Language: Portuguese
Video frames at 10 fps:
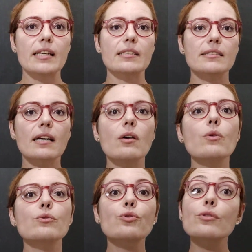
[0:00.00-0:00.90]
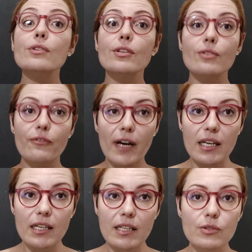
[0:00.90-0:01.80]
Então, tudo que eu tô
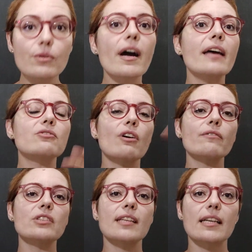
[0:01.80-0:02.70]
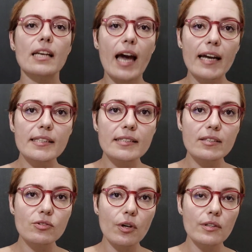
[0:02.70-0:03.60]
falando é só você ir lá
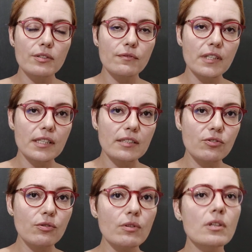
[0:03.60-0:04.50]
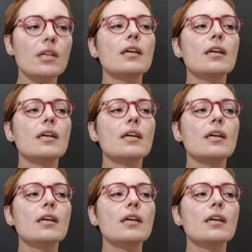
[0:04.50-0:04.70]
nesse stories fixo